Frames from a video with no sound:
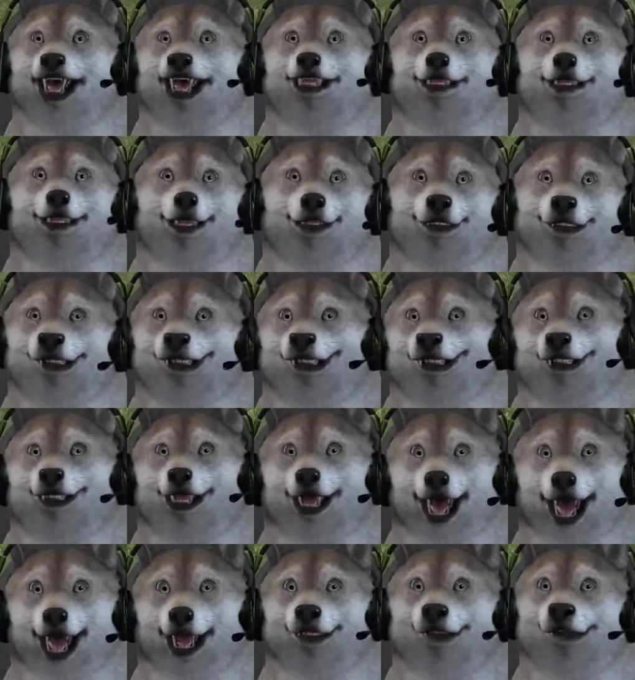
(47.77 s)
Und jetzt
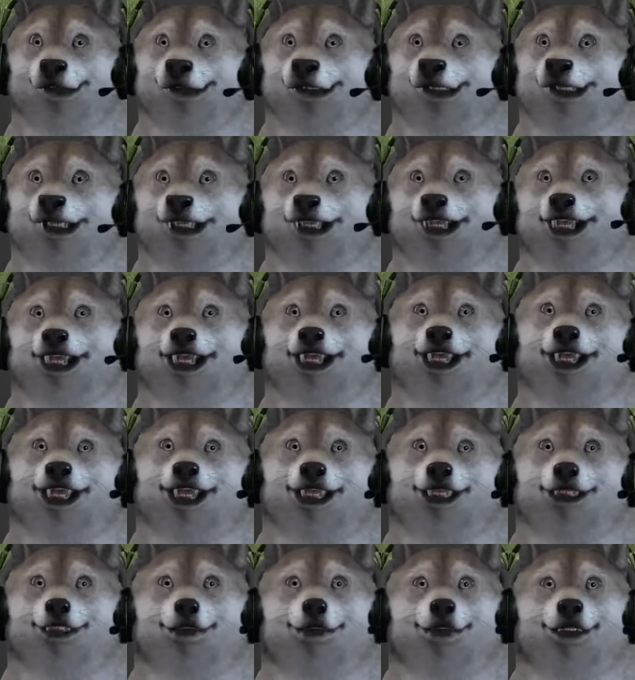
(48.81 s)
kommen wir
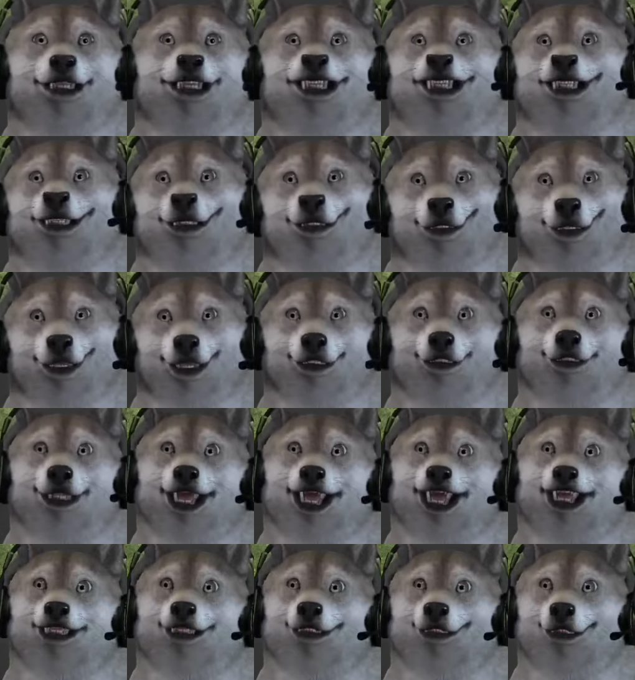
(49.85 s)
zu den
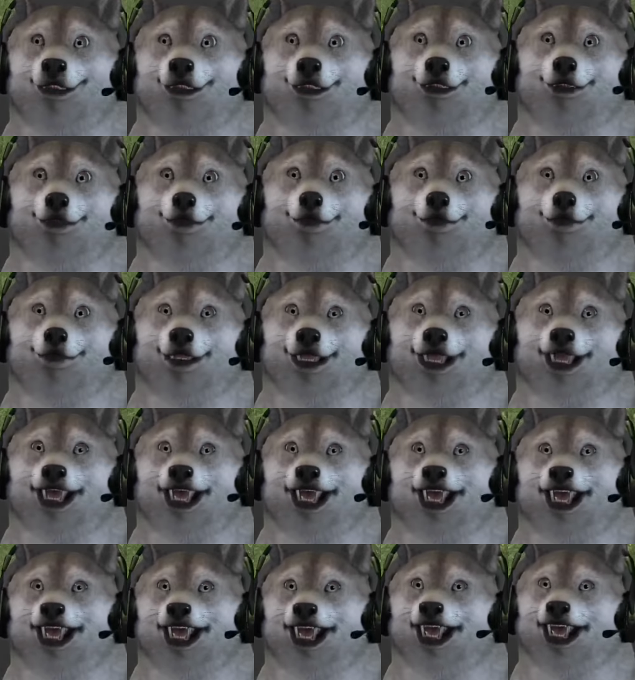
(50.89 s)
LS22 News.
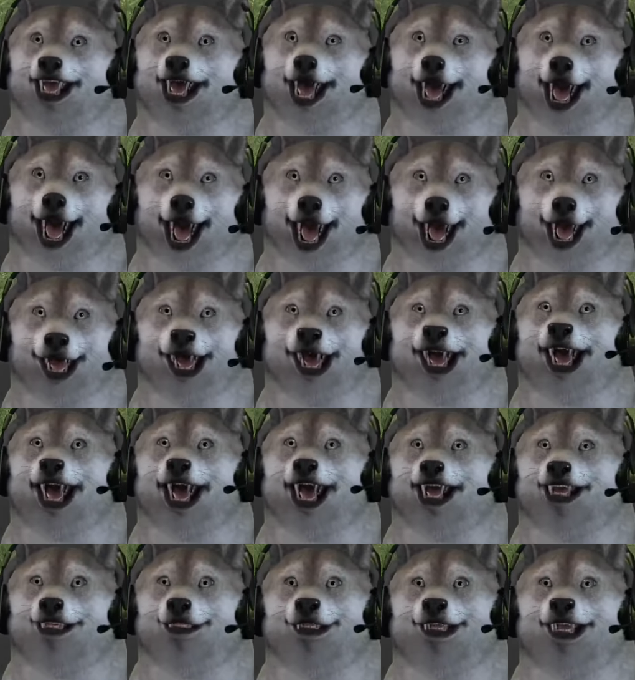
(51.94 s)
Und
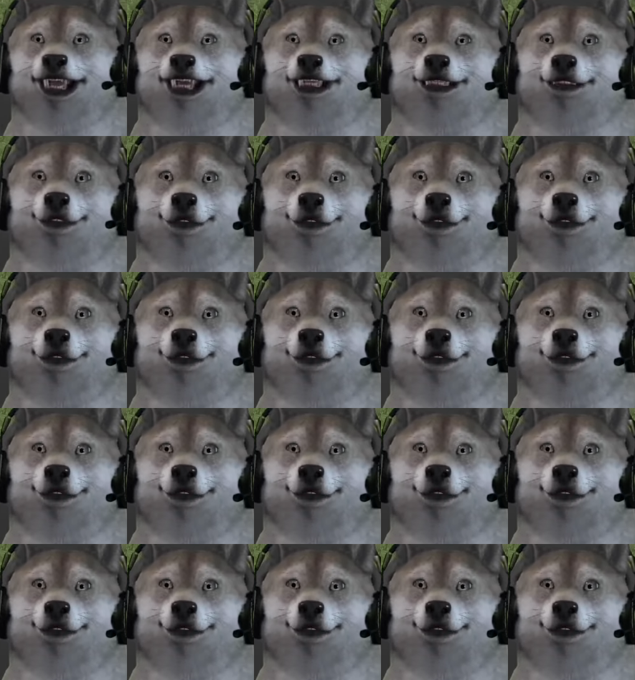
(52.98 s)
zwar,